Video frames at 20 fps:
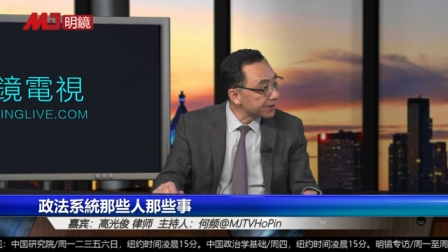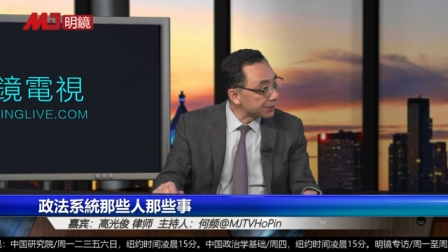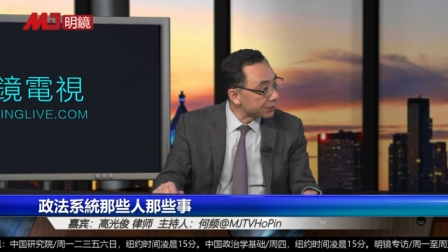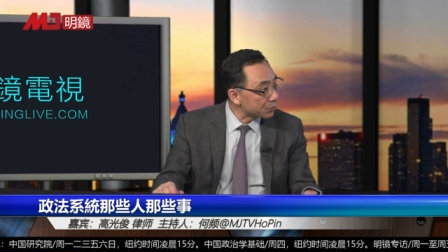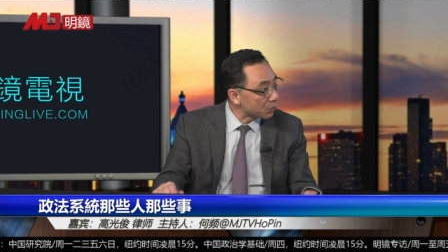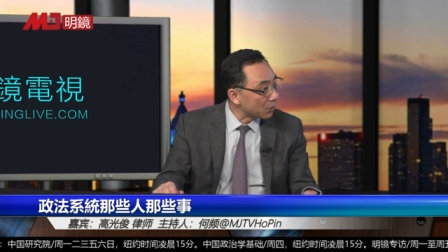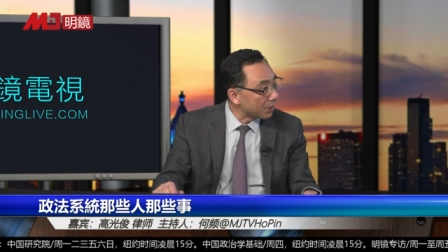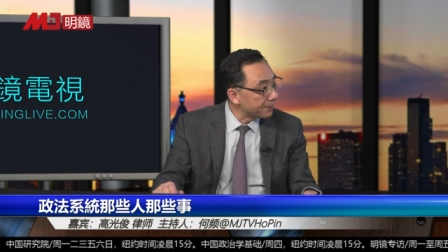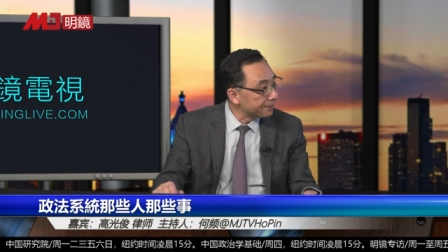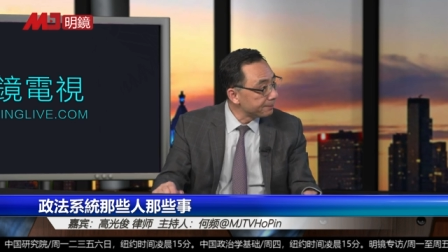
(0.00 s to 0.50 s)

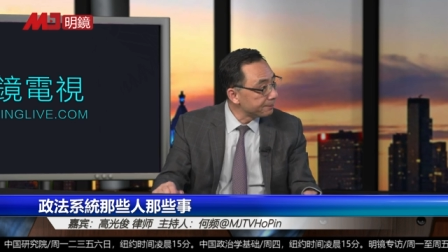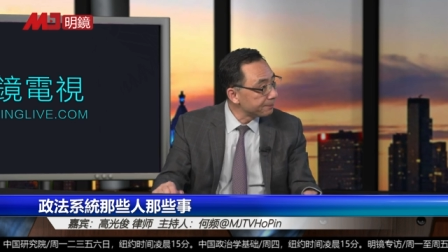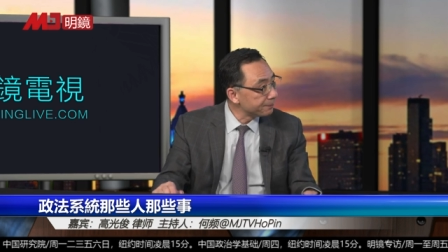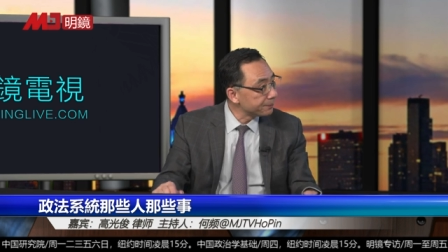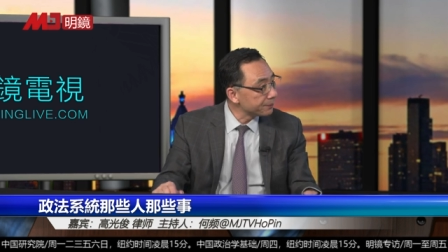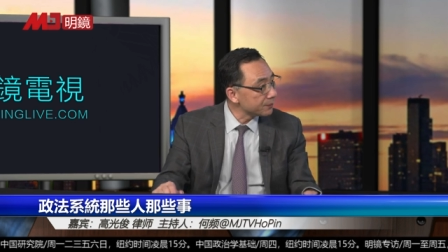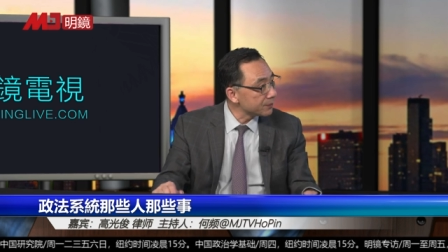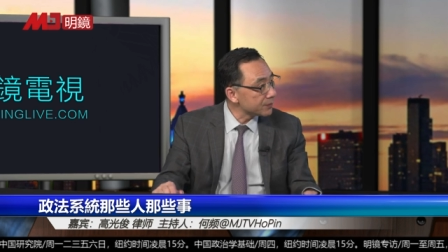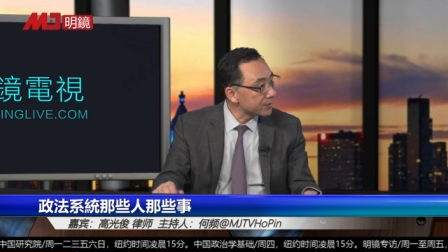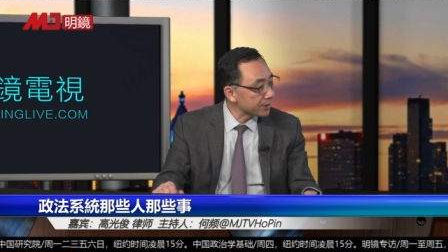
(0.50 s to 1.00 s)
说，
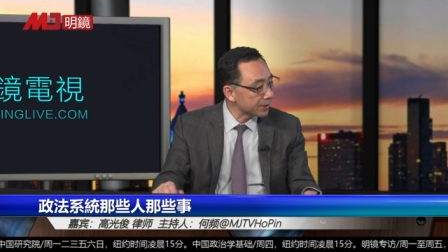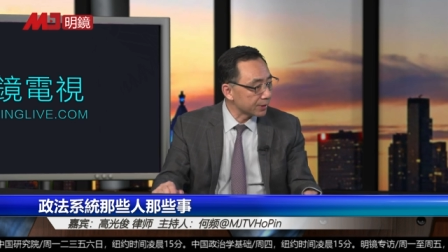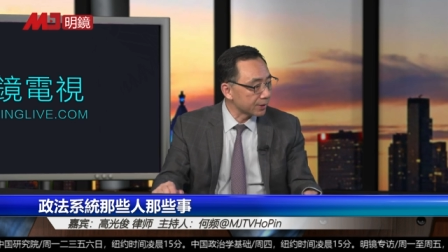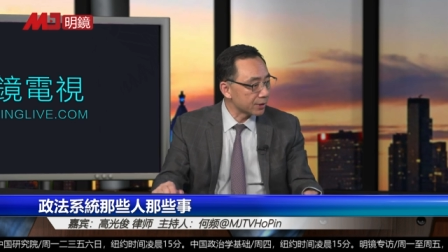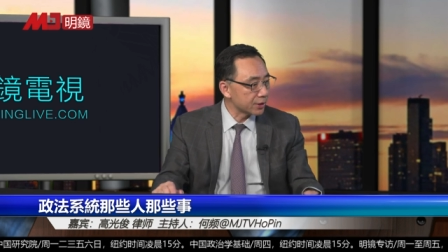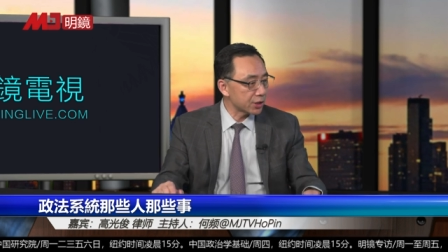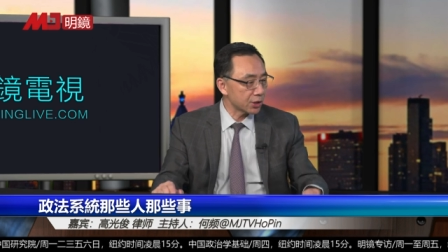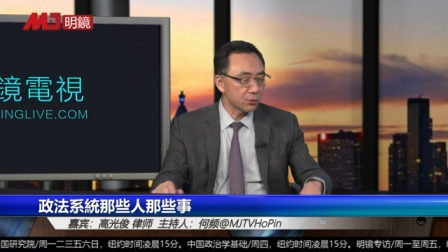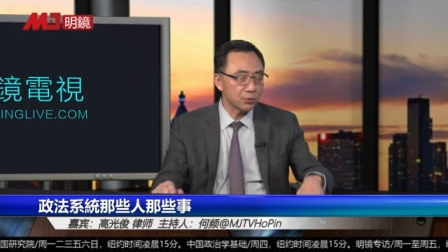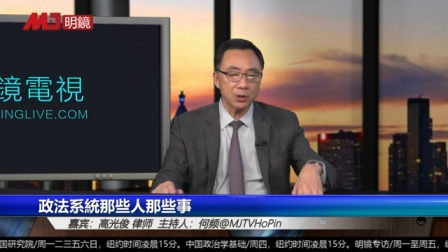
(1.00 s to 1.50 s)
这个
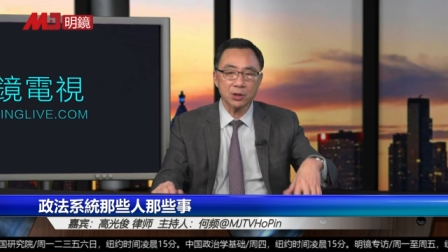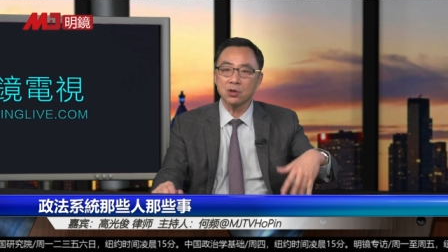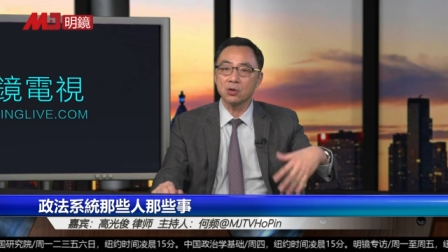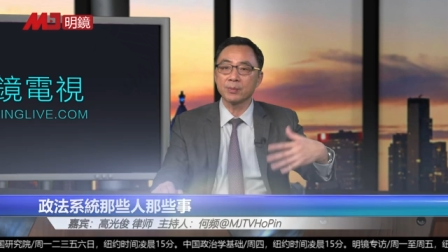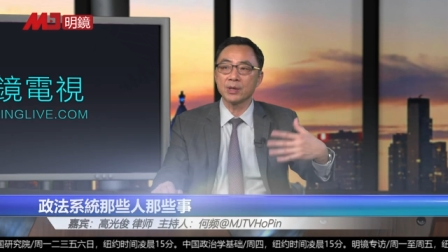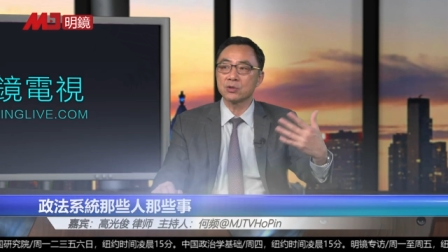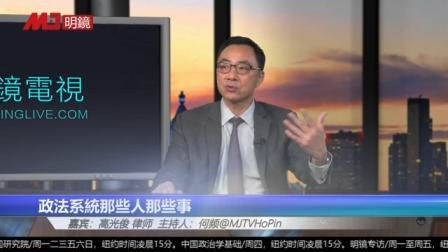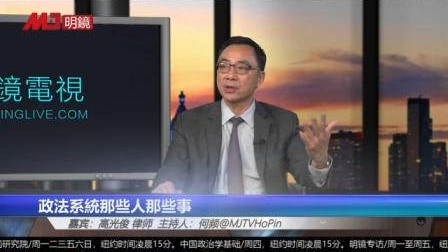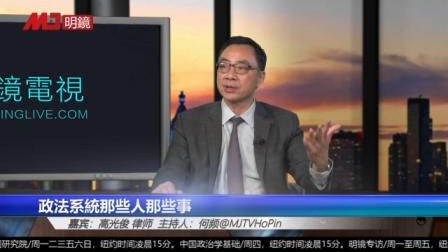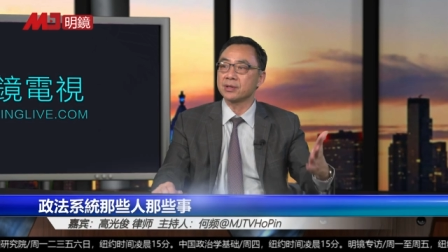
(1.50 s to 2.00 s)
陈云后
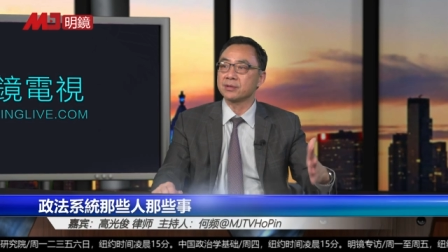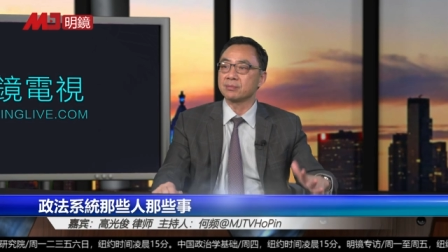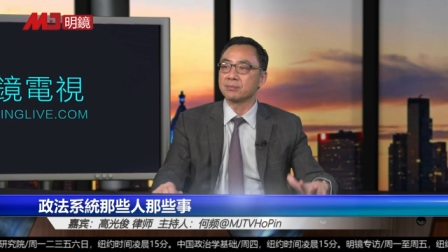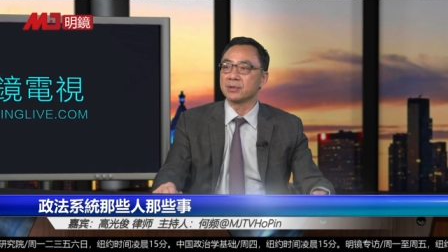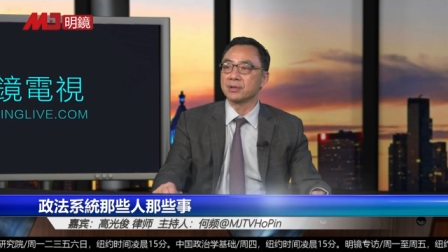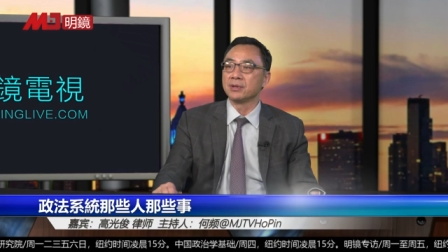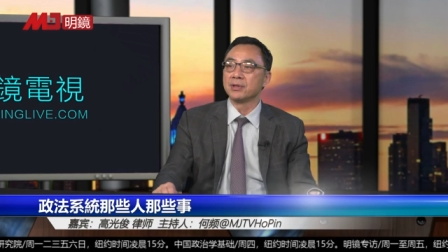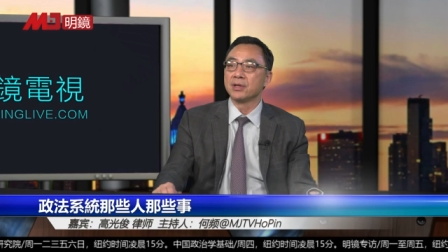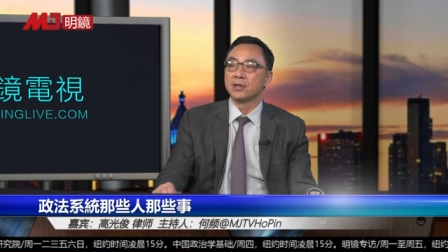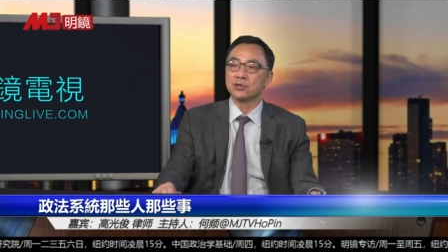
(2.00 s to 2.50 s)
面传的什
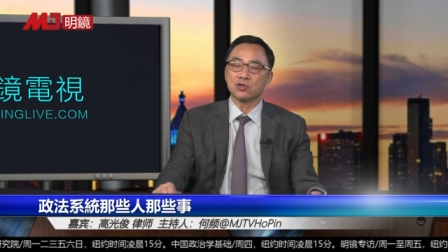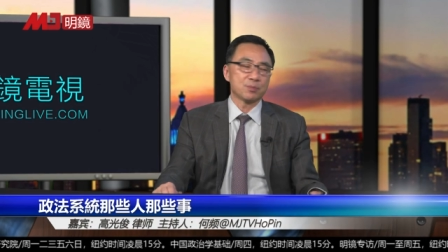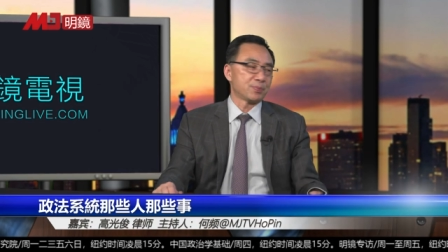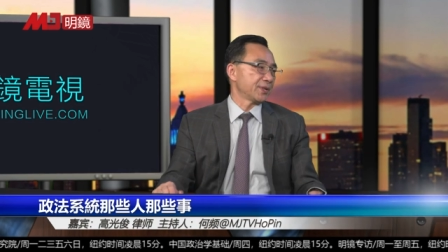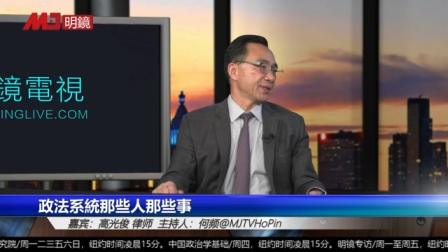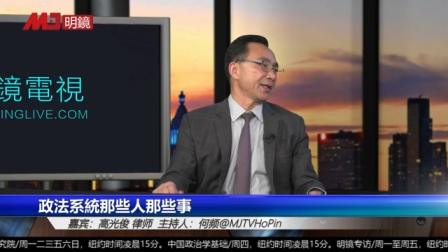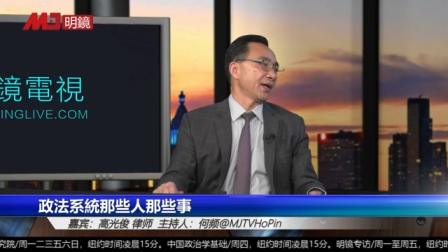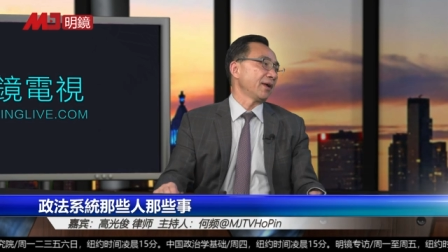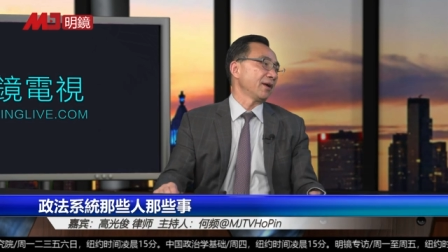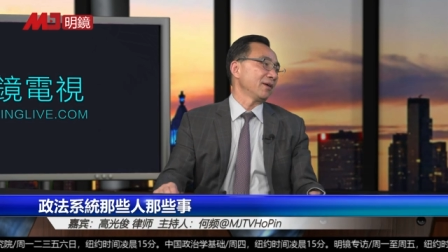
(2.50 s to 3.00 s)
么就不
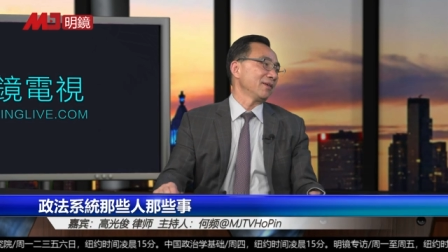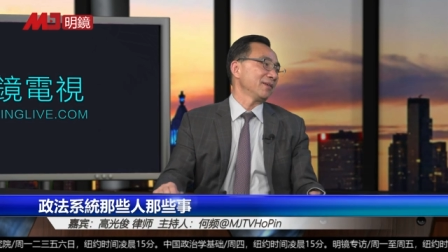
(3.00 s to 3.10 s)
知道了，